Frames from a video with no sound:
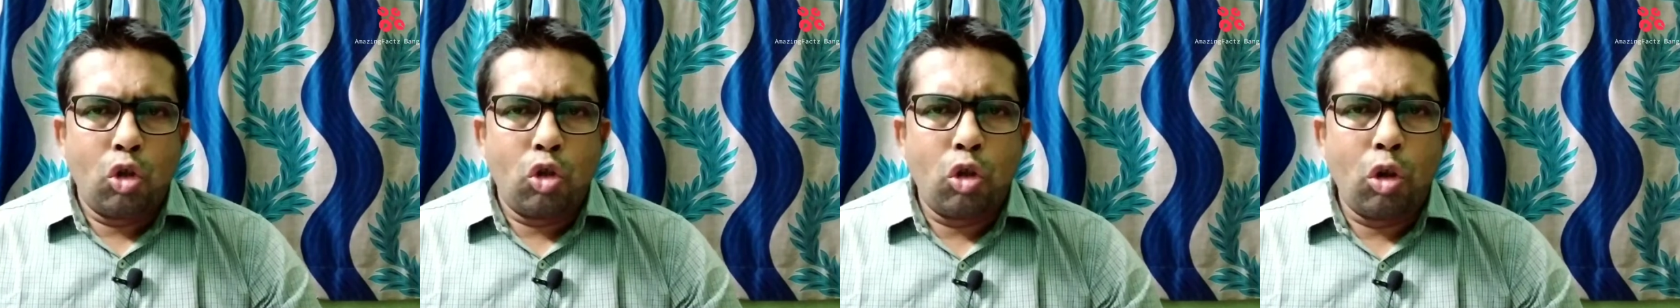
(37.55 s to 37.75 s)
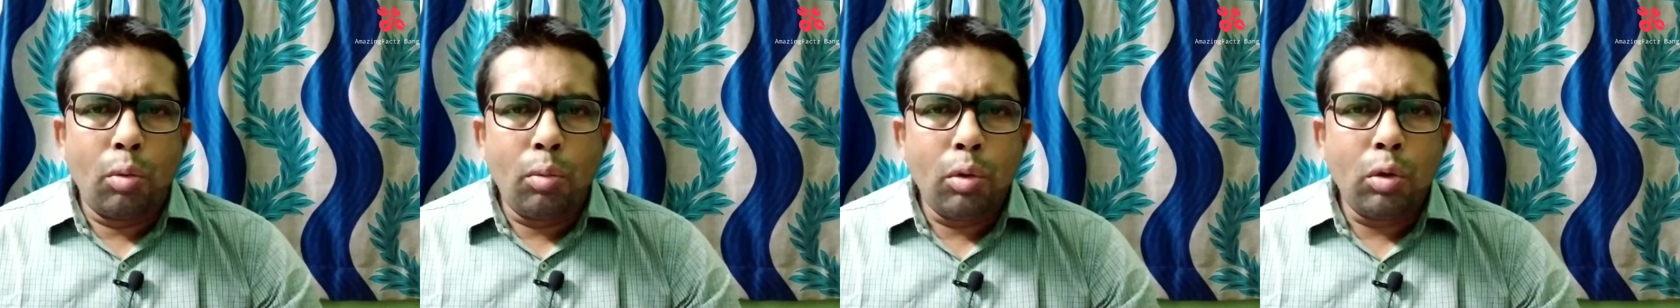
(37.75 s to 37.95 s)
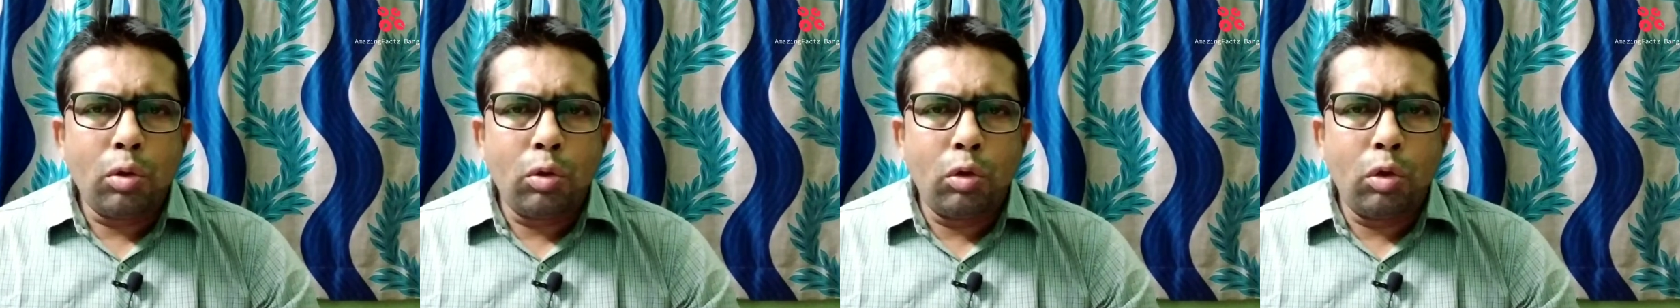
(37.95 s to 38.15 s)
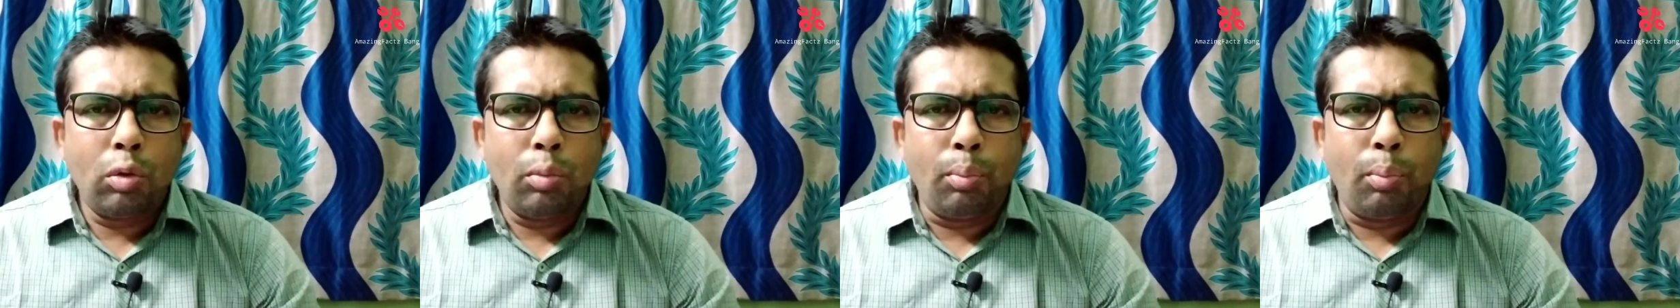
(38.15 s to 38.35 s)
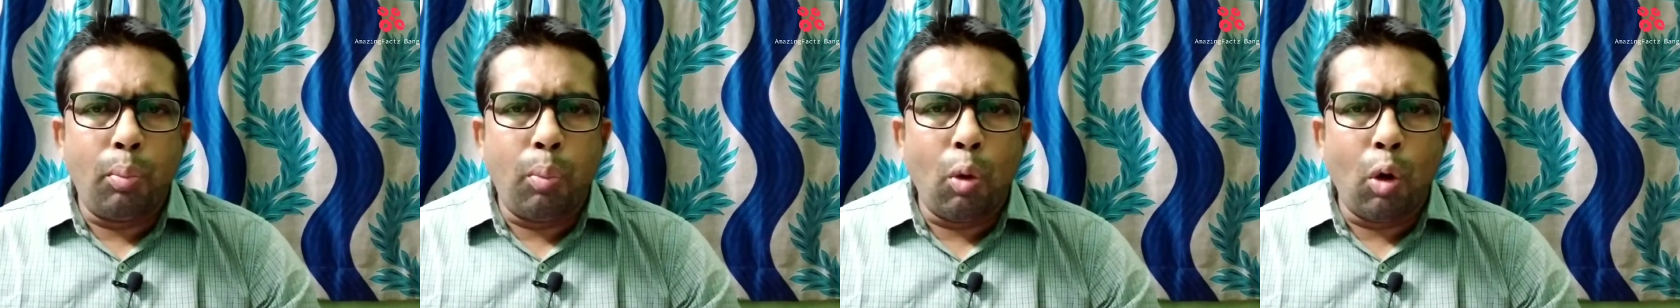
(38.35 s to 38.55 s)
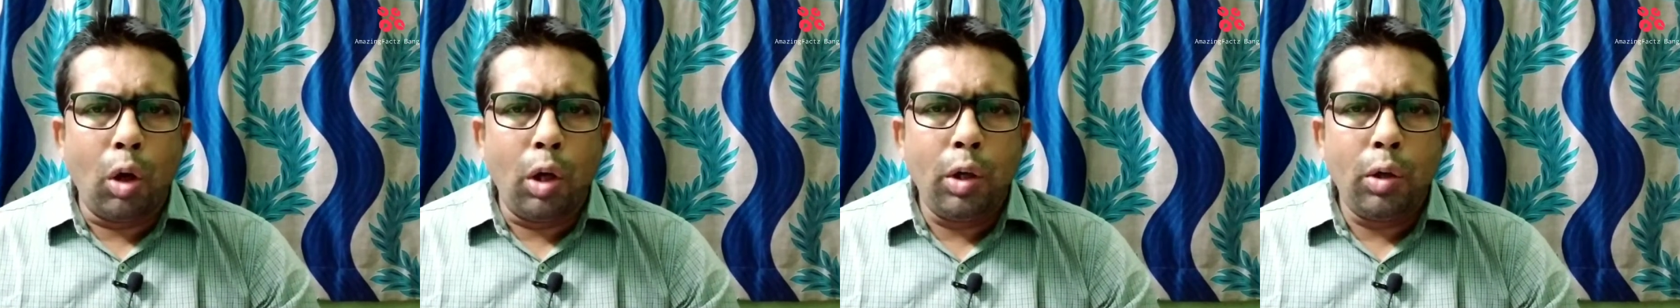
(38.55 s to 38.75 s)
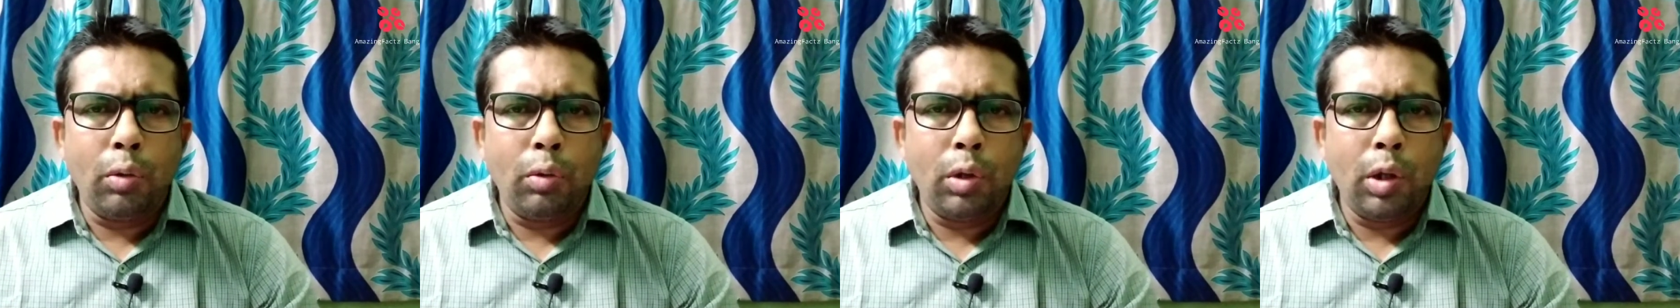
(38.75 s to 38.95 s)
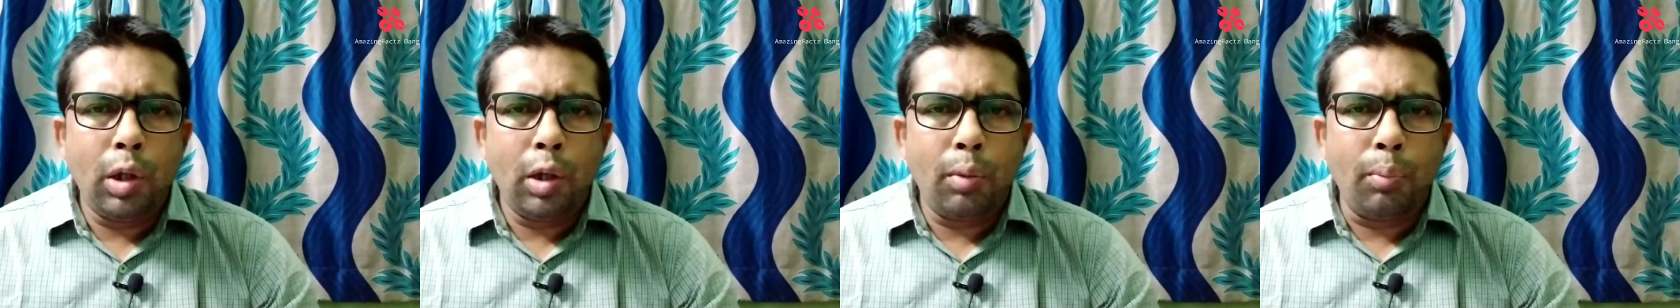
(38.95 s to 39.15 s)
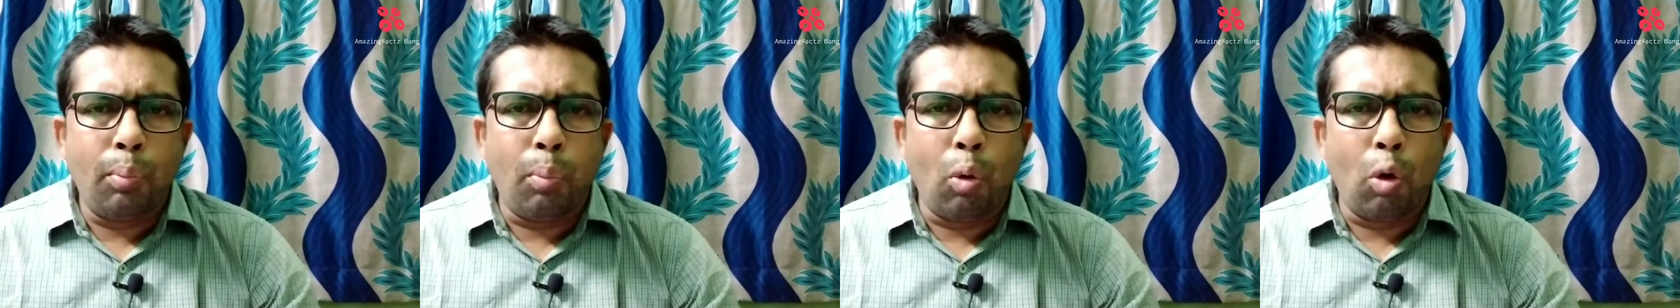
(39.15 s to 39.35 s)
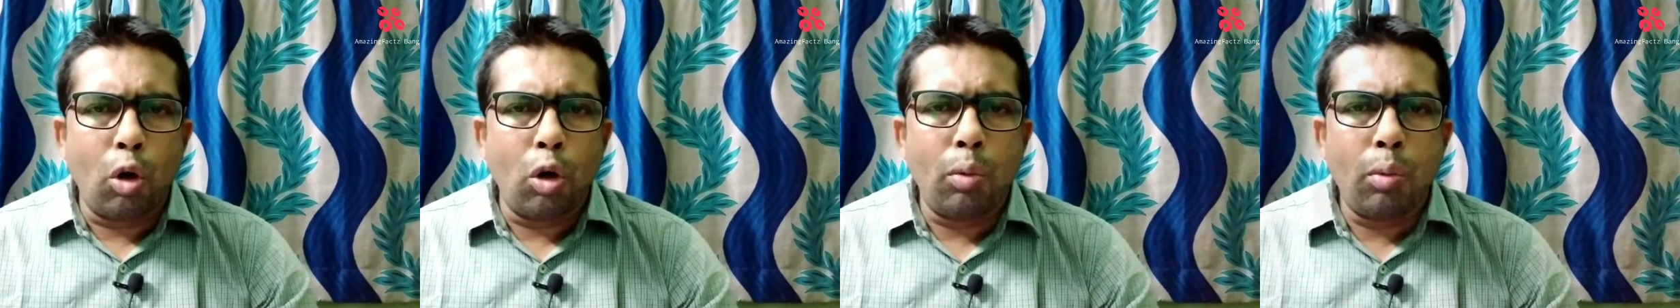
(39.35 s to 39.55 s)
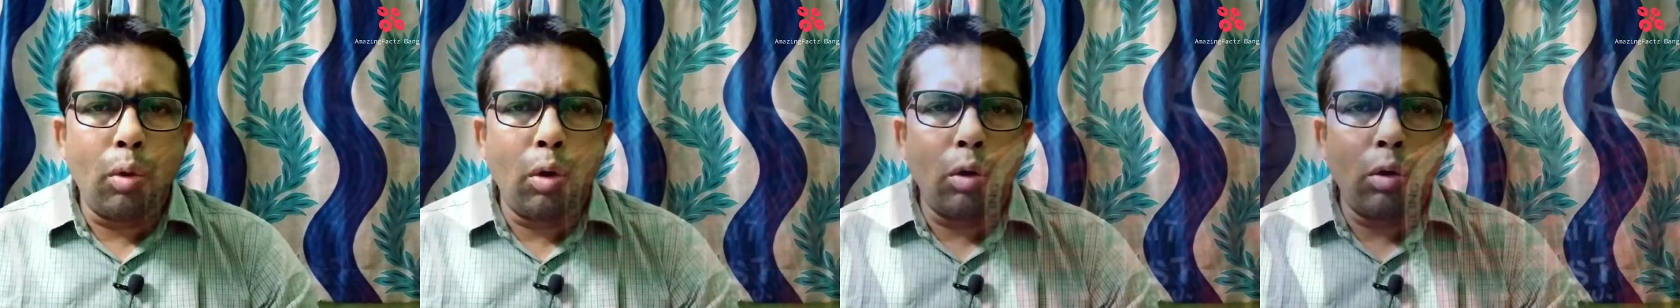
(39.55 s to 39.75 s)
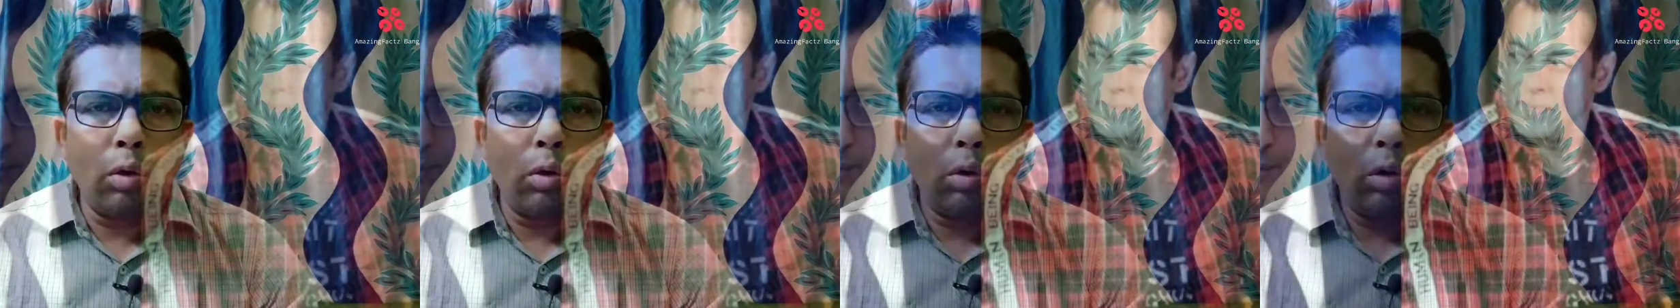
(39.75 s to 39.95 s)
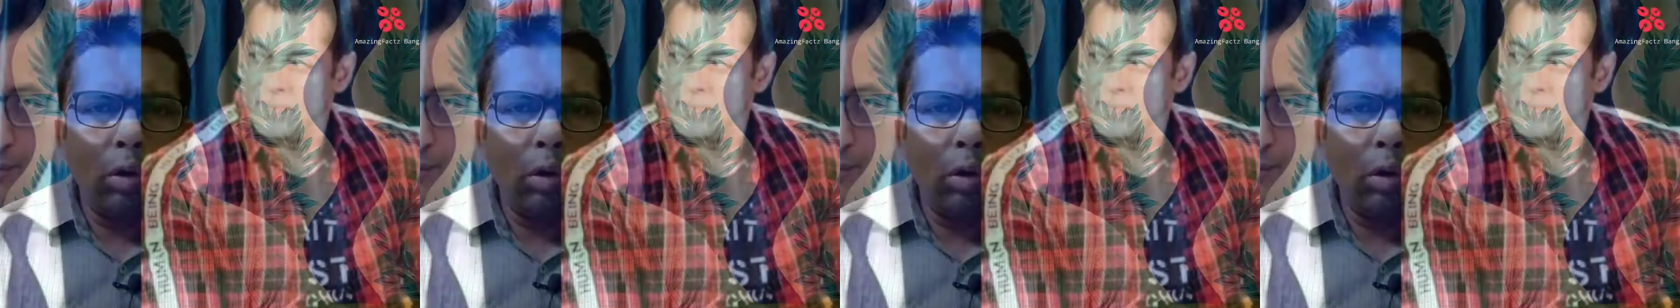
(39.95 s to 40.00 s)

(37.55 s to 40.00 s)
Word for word: সমস্ত বলিউডের বড় বড়